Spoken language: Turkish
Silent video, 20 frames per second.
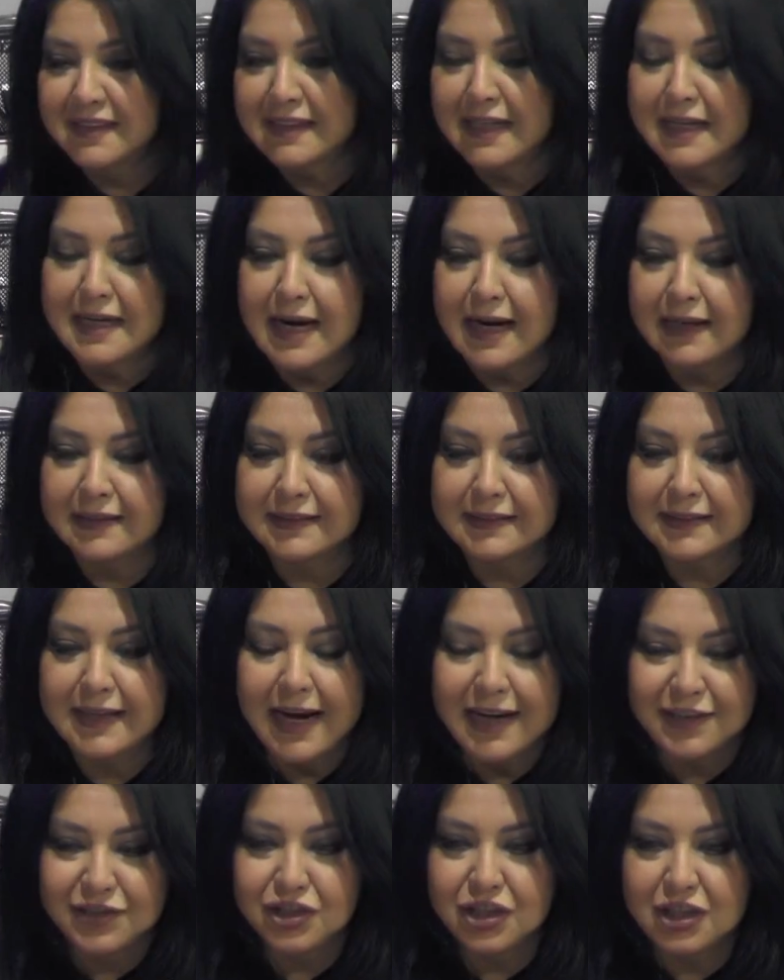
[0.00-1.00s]
nelerdir?
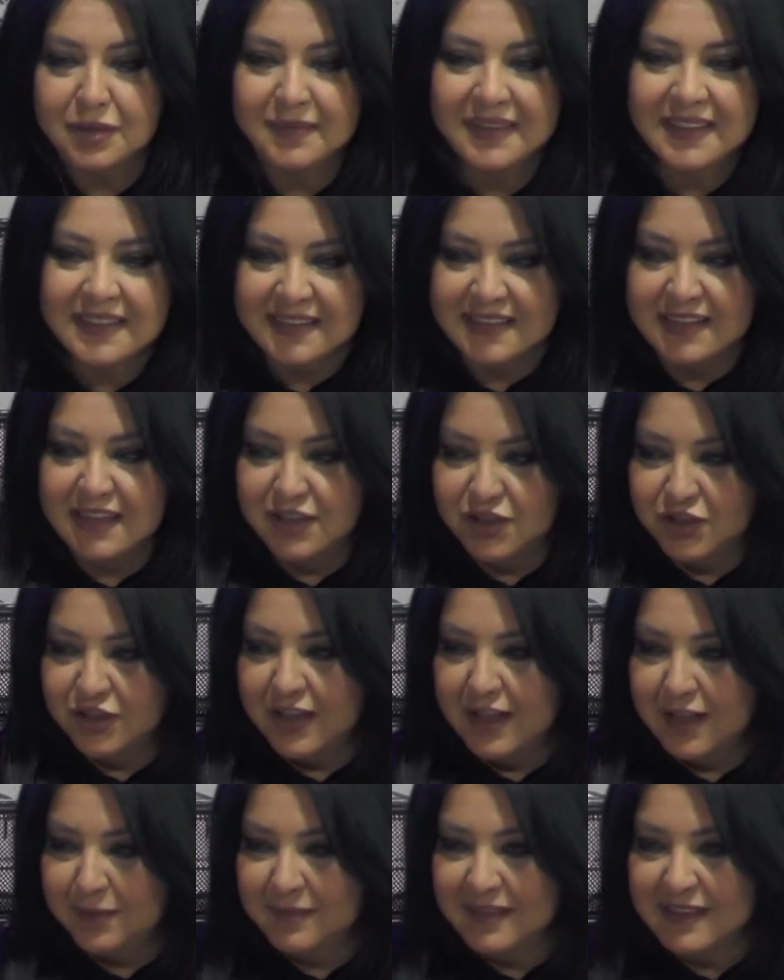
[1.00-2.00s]
Gerçi şimdi
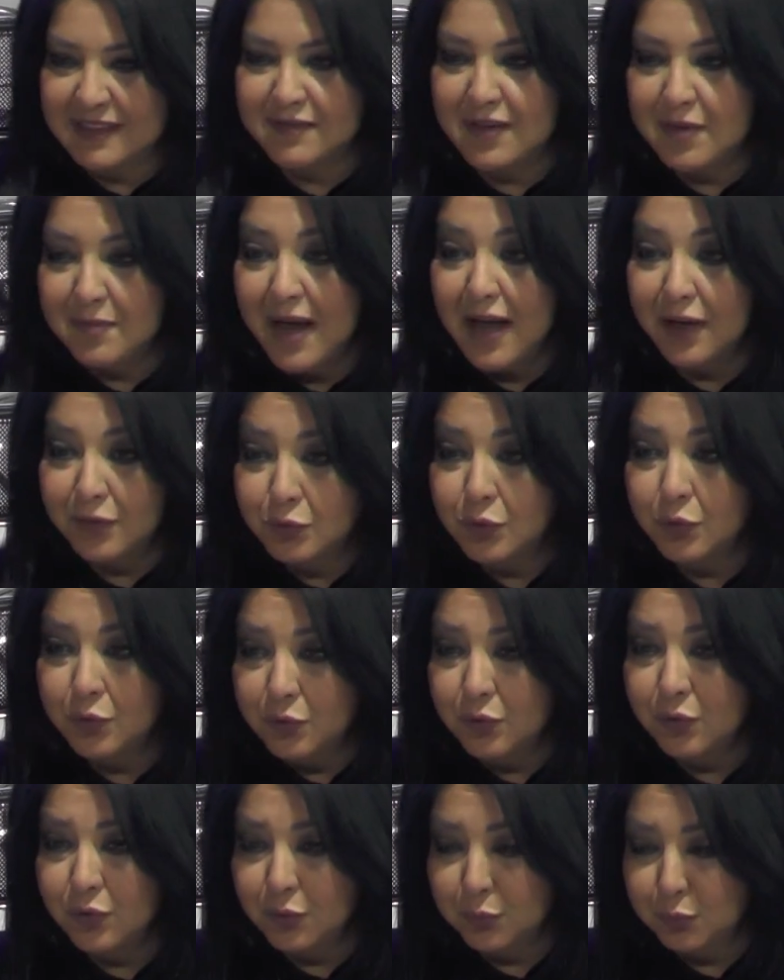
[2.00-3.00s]
izleyicilerimiz ve ben
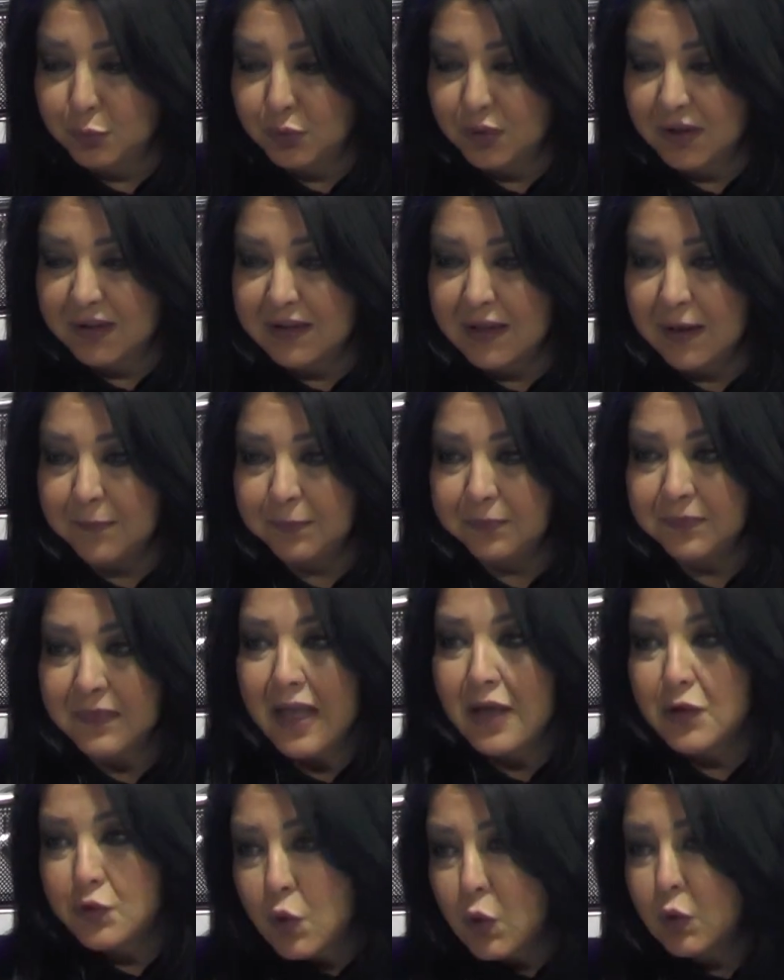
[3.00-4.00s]
görüyorum burada
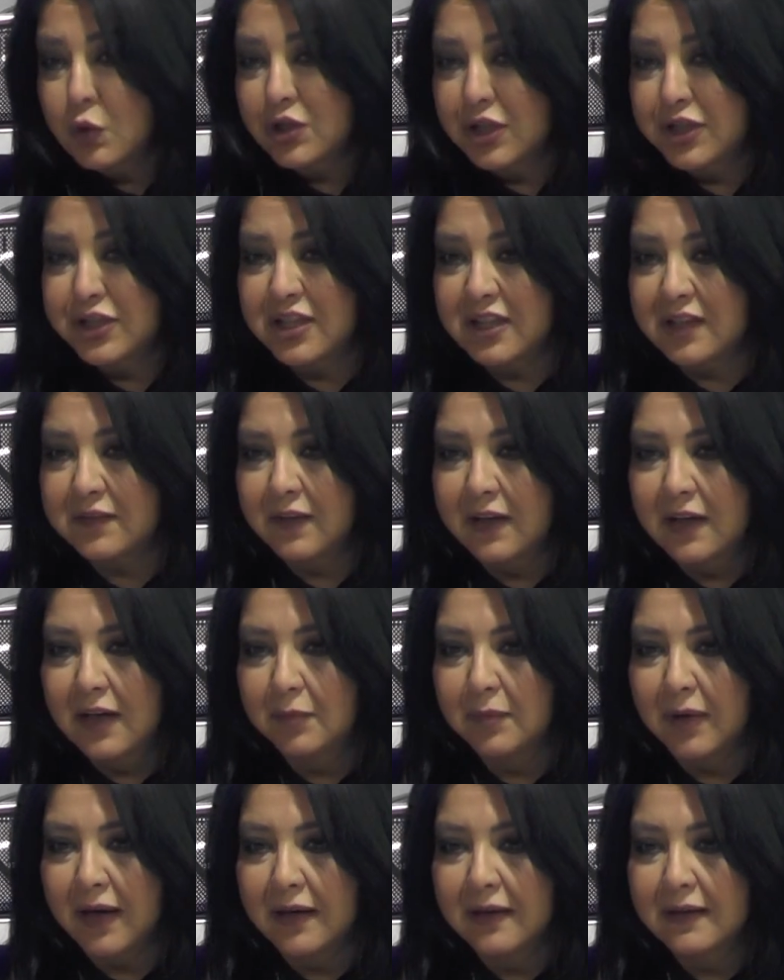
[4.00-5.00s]
çok çeşit var
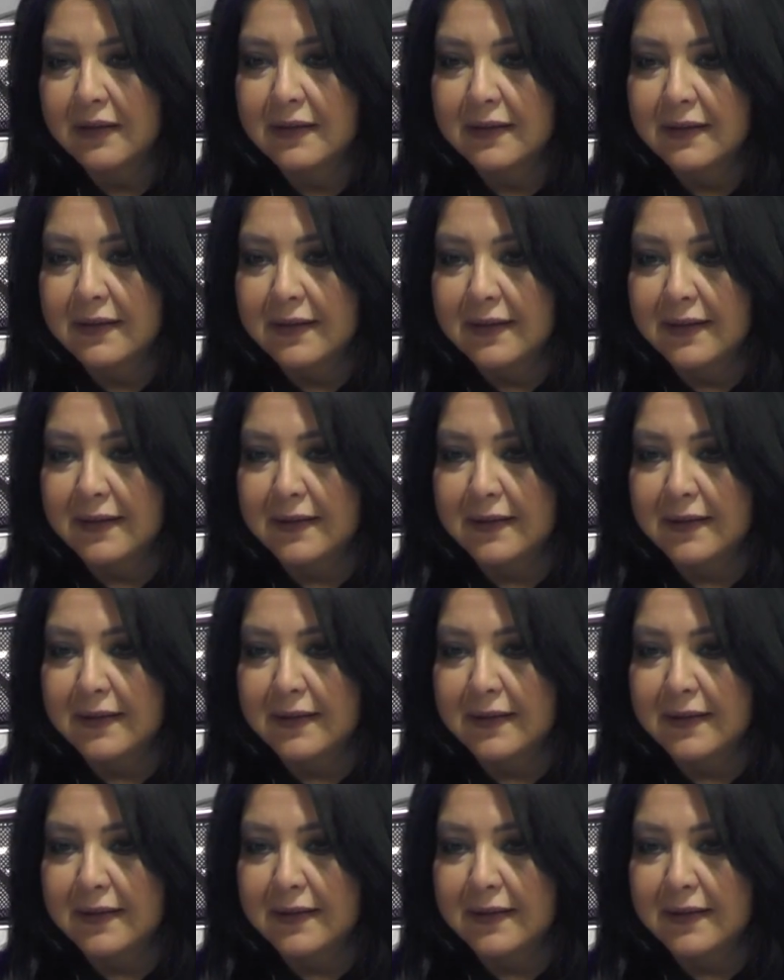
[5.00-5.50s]
ama Evet. e,